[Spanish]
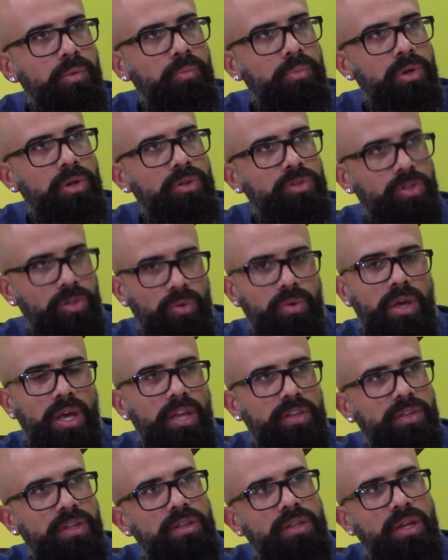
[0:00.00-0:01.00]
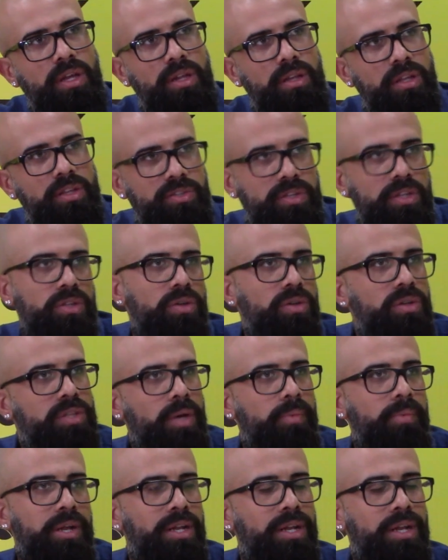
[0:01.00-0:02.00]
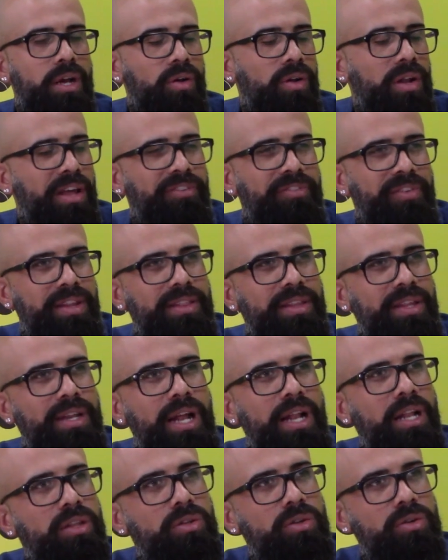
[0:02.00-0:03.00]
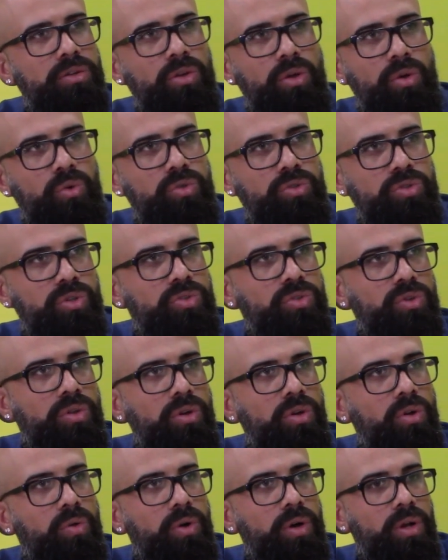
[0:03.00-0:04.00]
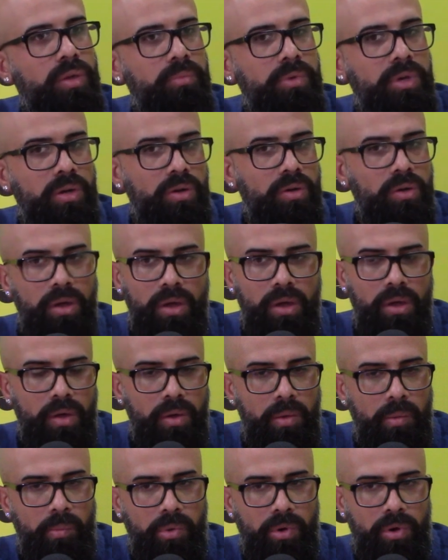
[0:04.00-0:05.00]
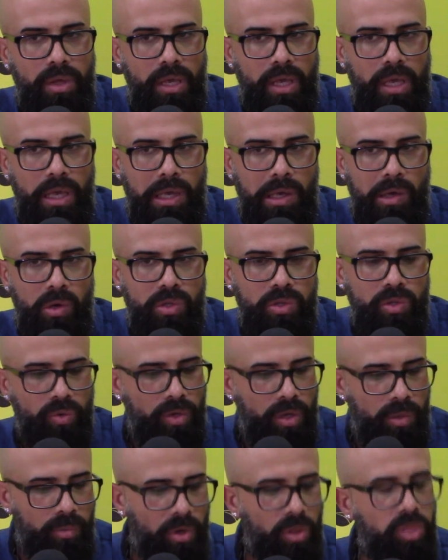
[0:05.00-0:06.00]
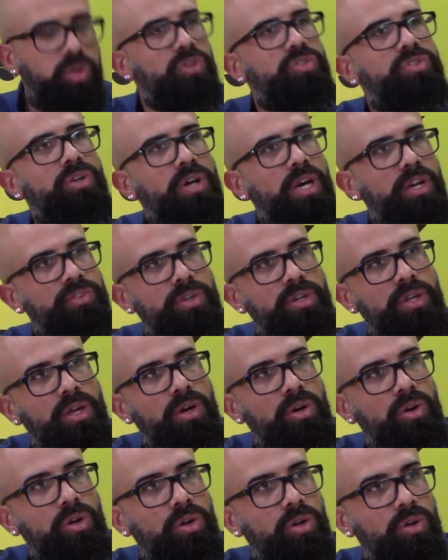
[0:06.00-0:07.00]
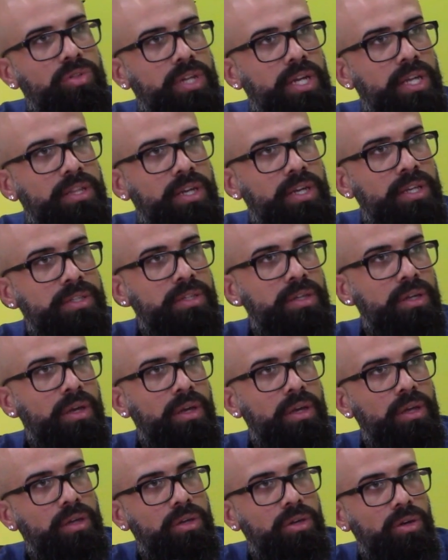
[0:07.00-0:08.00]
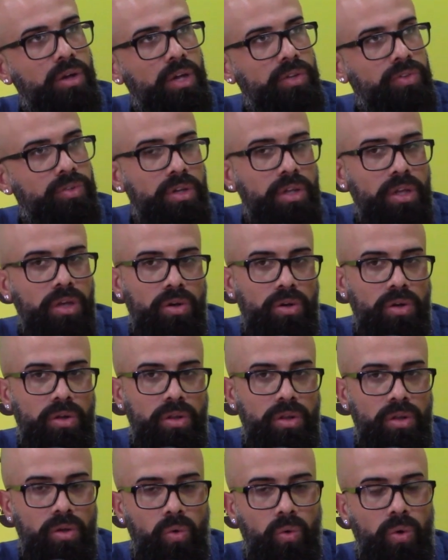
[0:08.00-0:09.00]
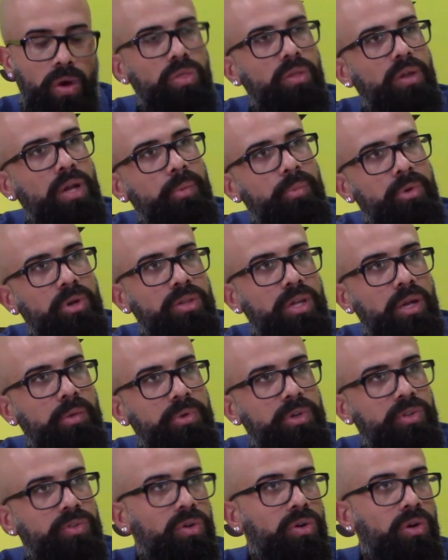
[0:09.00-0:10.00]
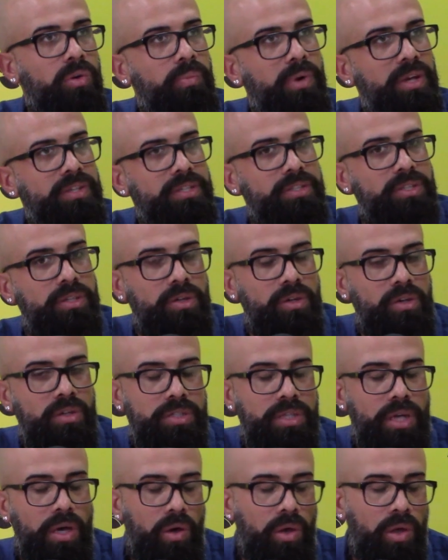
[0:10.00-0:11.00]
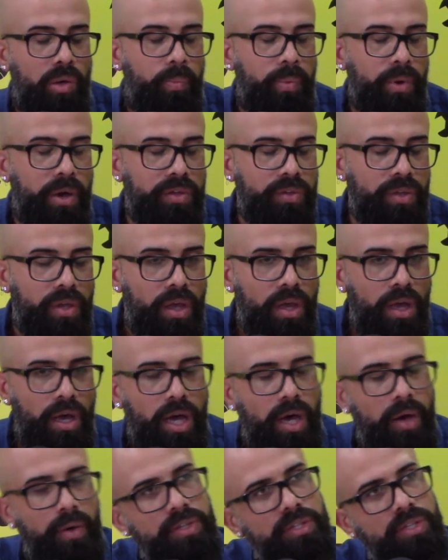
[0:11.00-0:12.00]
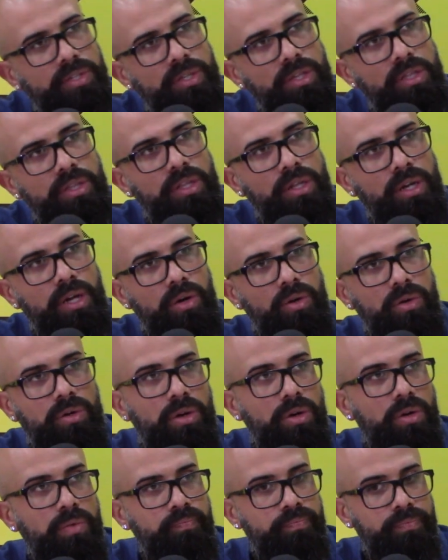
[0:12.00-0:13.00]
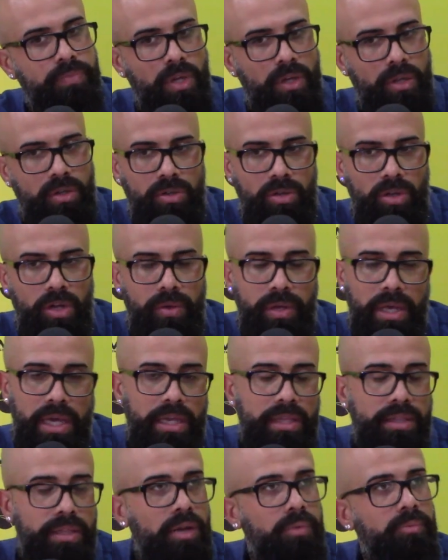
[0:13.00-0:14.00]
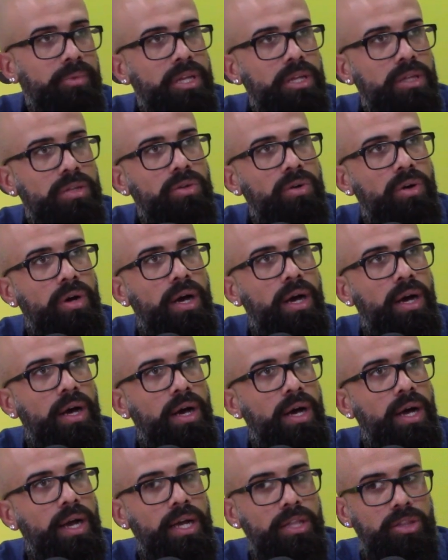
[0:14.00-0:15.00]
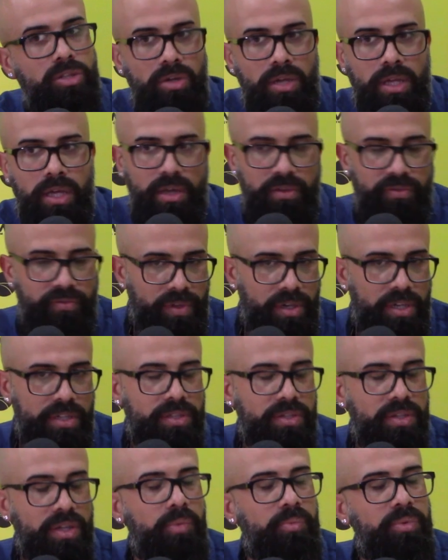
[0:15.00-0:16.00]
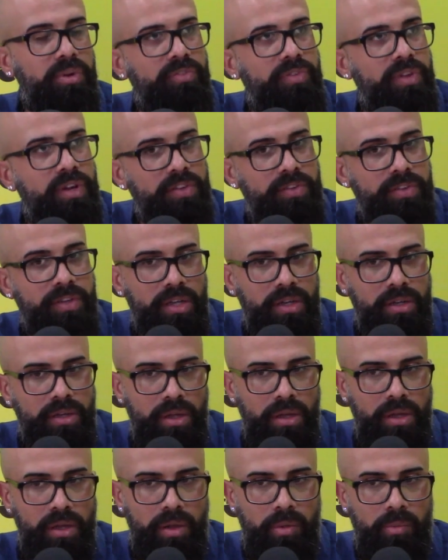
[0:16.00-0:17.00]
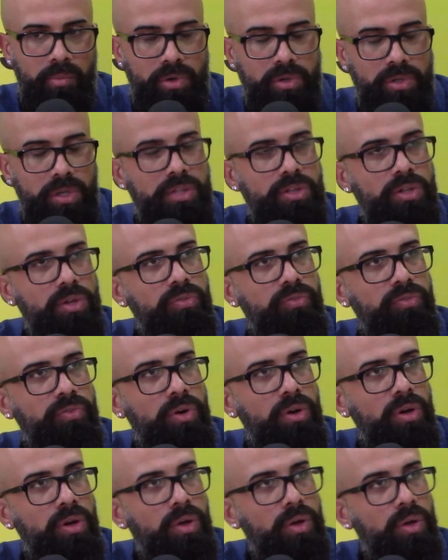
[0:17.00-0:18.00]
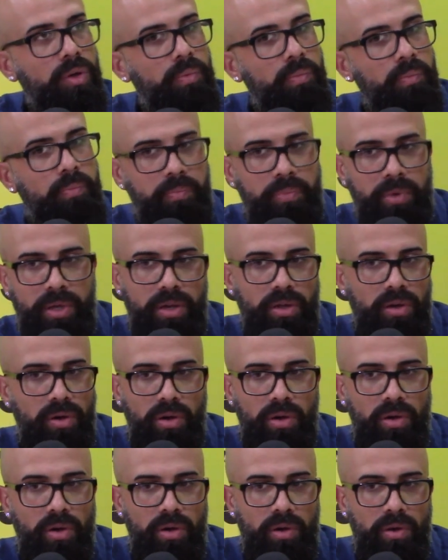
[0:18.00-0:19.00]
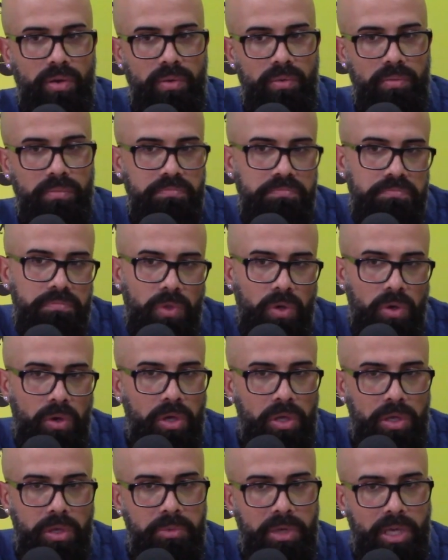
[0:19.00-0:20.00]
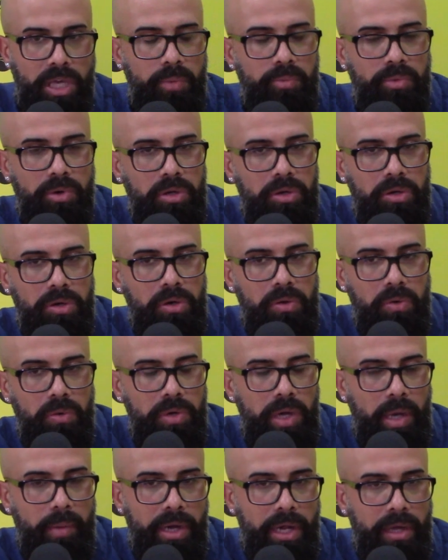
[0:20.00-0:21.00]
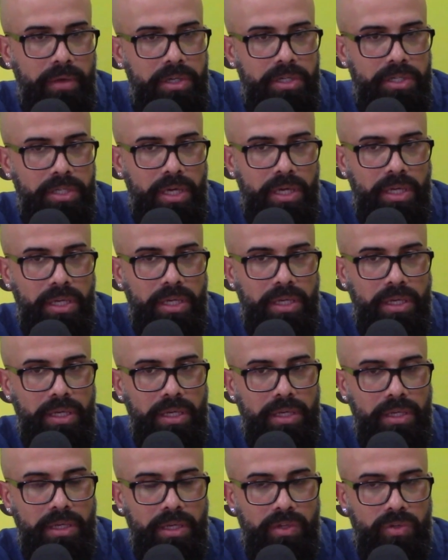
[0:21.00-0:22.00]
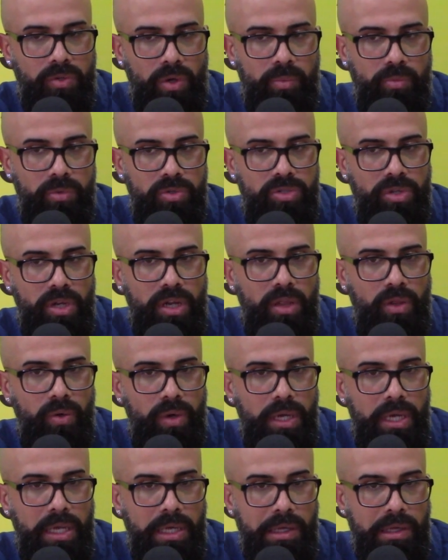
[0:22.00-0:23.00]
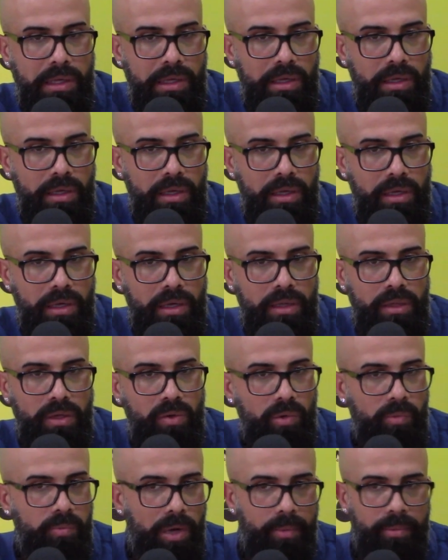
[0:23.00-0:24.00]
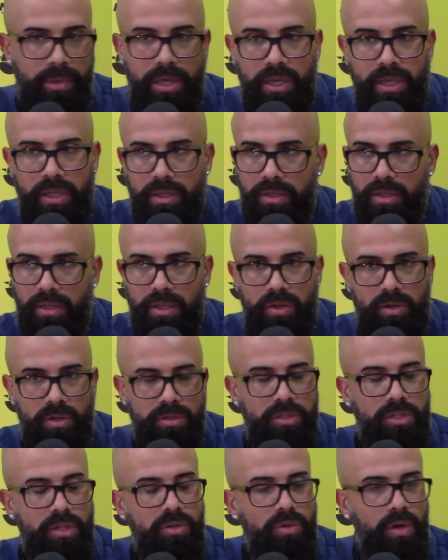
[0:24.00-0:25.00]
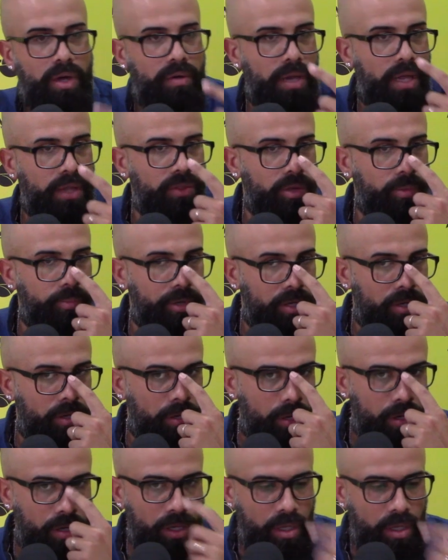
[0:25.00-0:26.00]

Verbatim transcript: Pero si voy a descender, desciendo de esta manera con la frente en alto y orgulloso de los jugadores míos, porque hoy tuvimos 12 ocasiones de gol contra 3 y ocasiones de gol jugando la pelota al piso con pases sincronizados. Después a veces entra o no. No le voy a quitar mérito a, Católica y felicitar al profe recién por el triunfo. Pero hoy mi equipo creo que jugó una maravilla y, eso a muchos les duele. Eh, disculpame que, que, continúe hablando, pero